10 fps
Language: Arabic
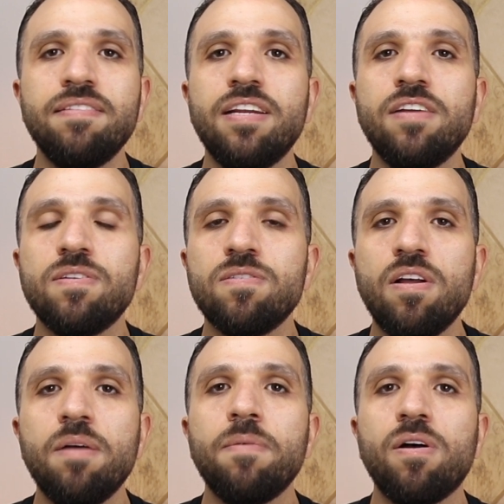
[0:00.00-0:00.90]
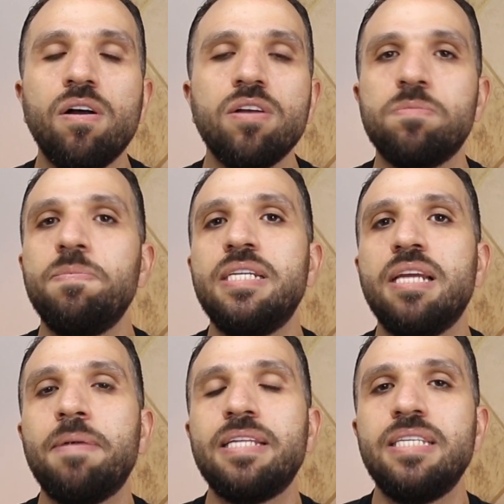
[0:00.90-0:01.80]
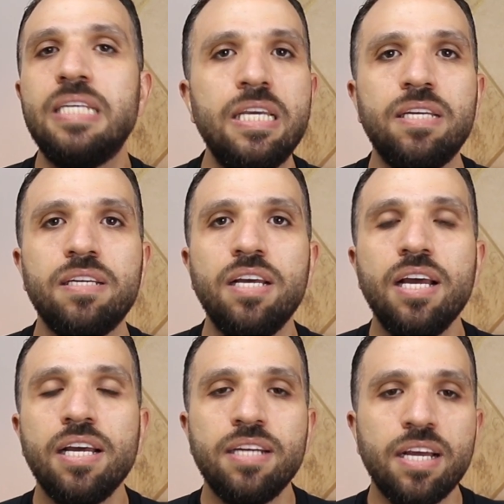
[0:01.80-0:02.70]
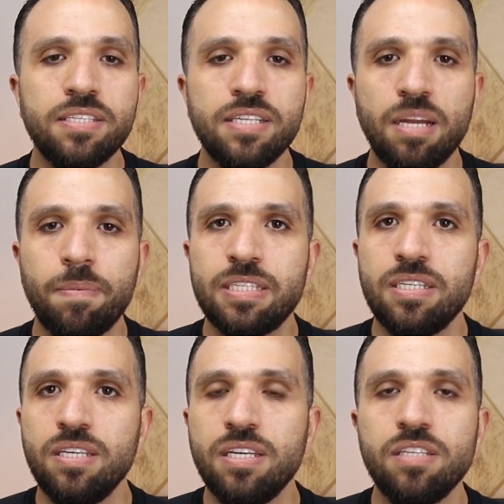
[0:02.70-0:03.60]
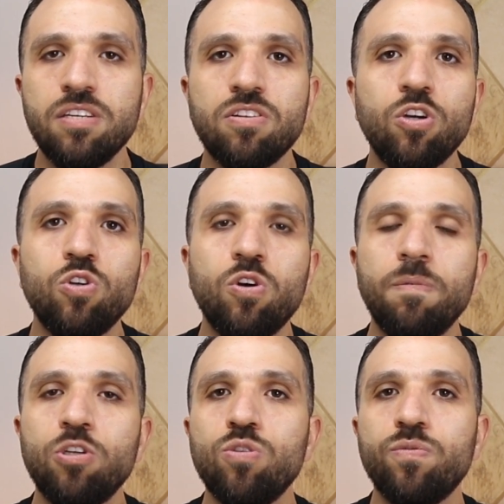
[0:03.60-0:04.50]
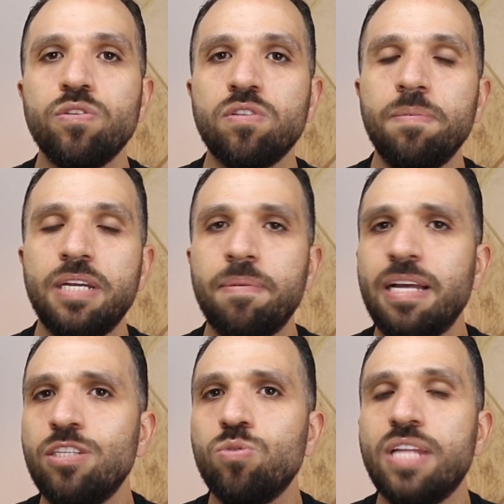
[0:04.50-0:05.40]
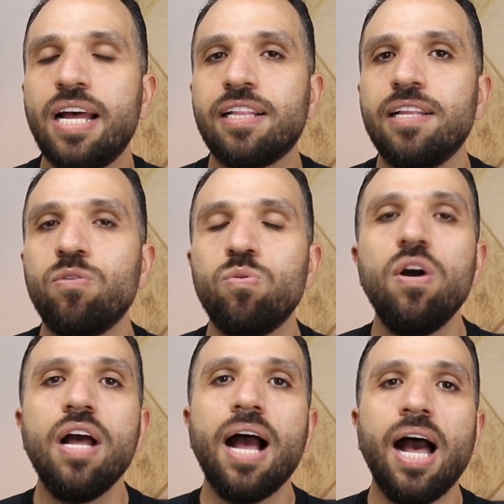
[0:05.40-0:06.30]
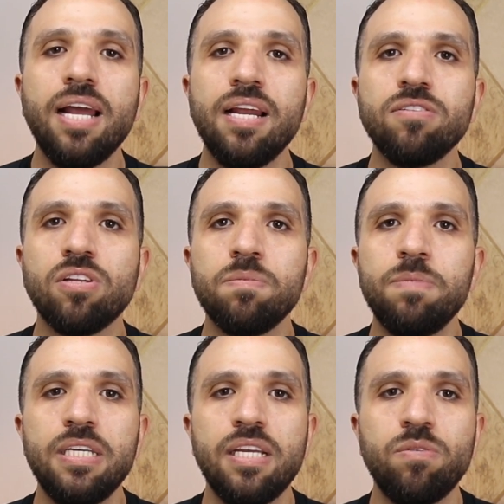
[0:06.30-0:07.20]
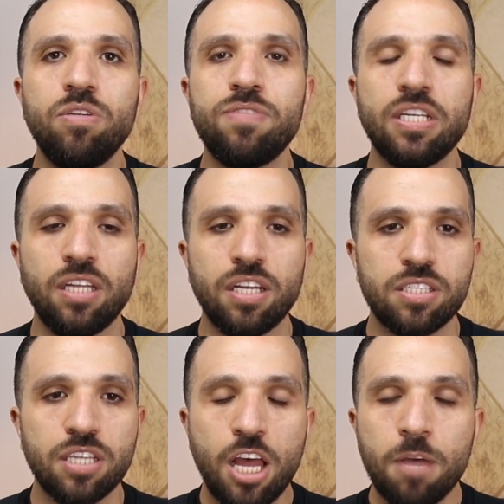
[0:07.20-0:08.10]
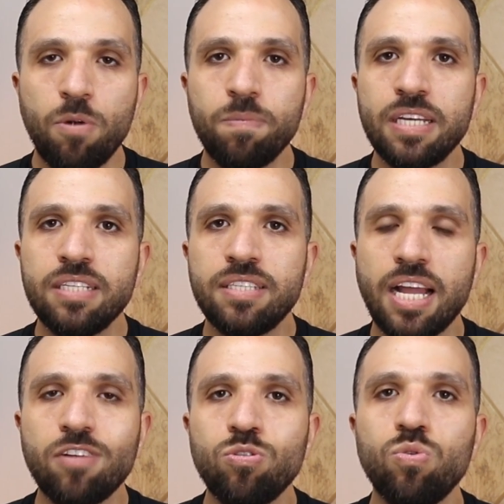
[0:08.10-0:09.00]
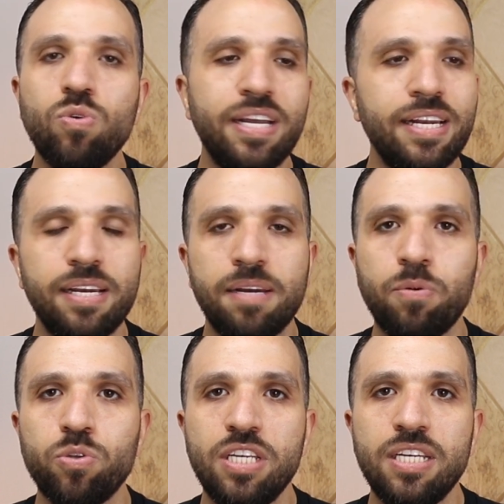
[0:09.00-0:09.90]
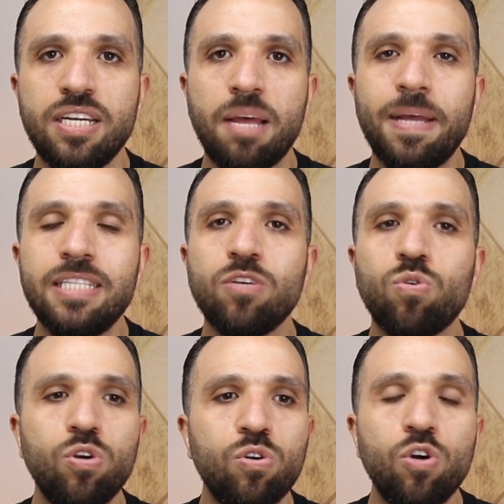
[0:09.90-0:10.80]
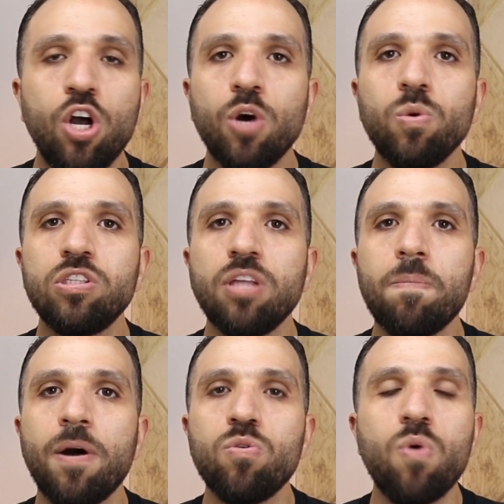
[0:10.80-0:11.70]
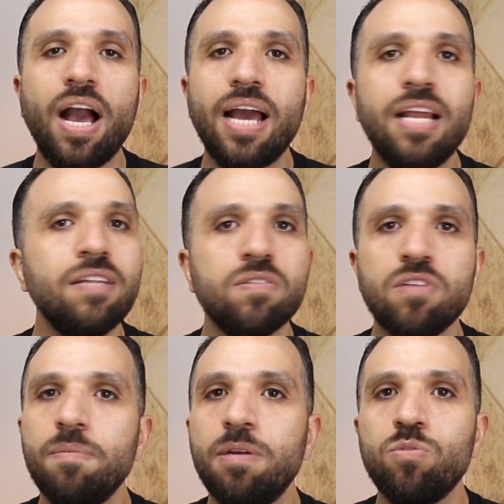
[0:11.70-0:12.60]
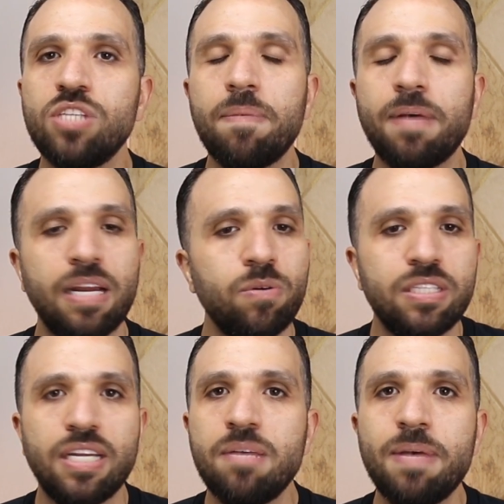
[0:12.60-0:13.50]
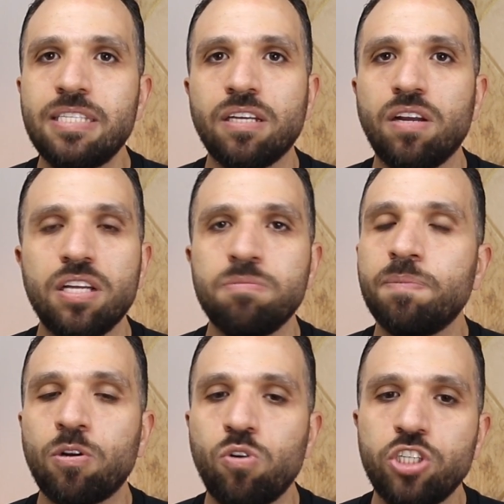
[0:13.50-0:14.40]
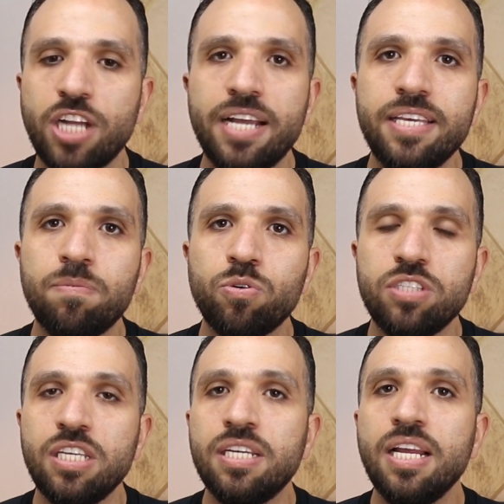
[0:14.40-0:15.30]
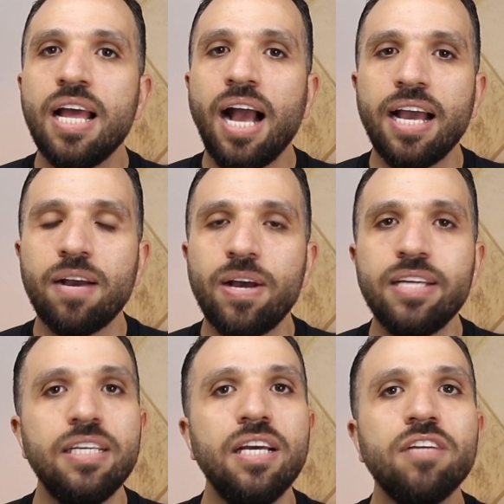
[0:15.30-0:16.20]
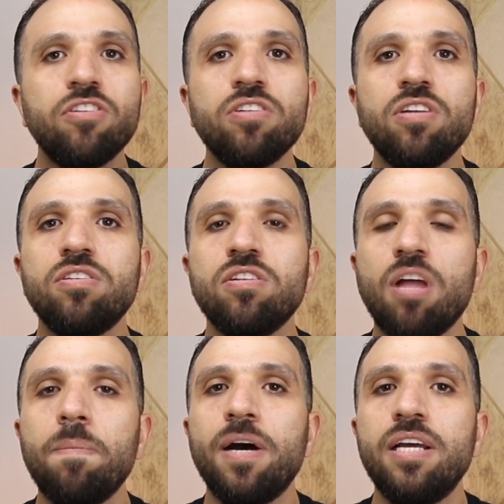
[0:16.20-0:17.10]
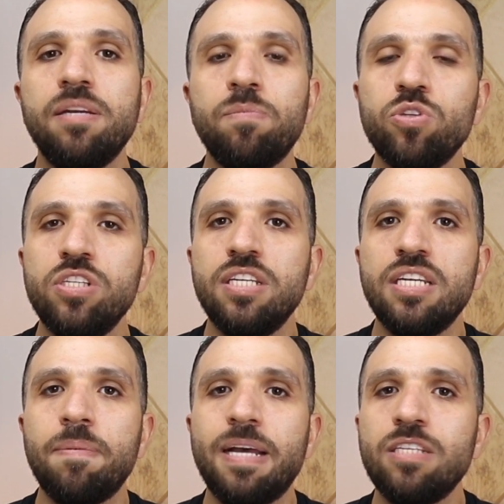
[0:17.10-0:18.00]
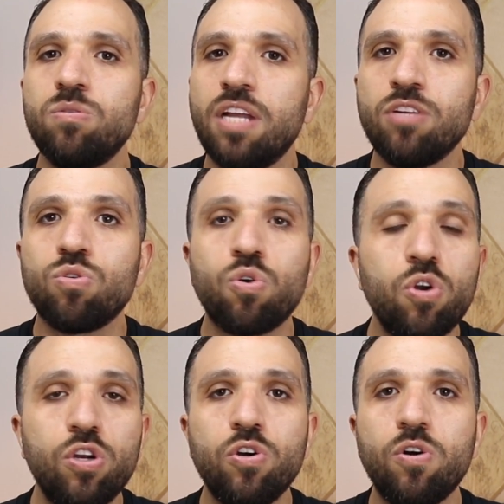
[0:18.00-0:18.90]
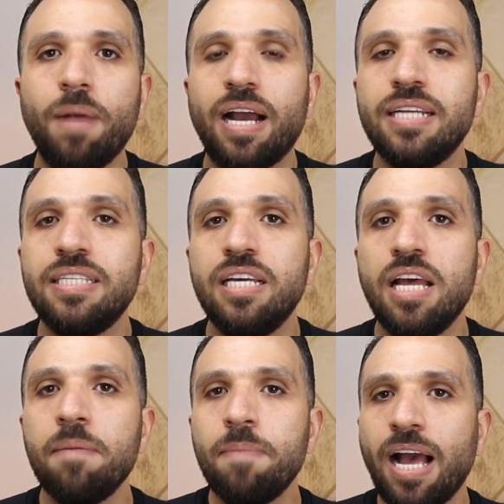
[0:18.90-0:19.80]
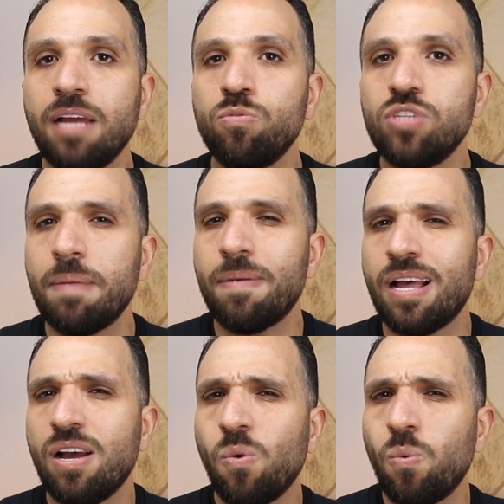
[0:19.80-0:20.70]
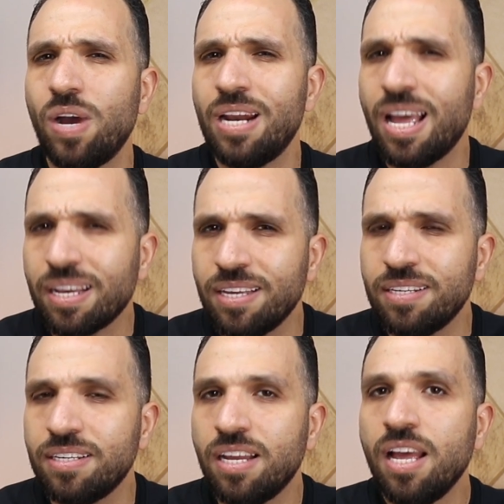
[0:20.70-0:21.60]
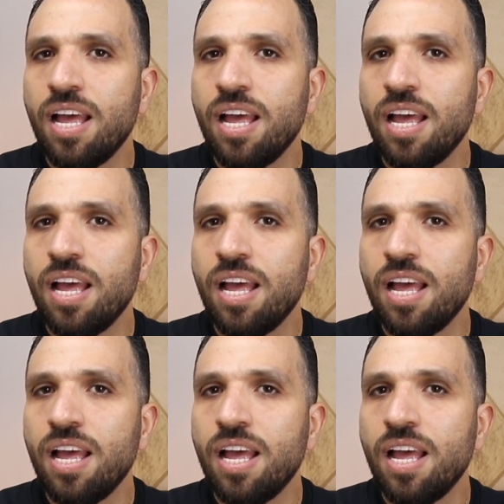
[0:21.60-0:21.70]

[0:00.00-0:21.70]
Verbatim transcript: عندنا نظام خاص بالنباتيين الناس النباتيين يقدروا ان هم يشوفوا النظام النباتي وده هتلاقوه على تطبيق لو نفسك تخس ممكن تاخدوا البروتين النباتي كله وتطبقوه على نظام المسابقه لو انت نباتي خلاص ما بتاكلش اي بروتين حيواني تقدر تطبق البروتين النباتي وتاخده كل يوم عادي مع المسابقه ولكن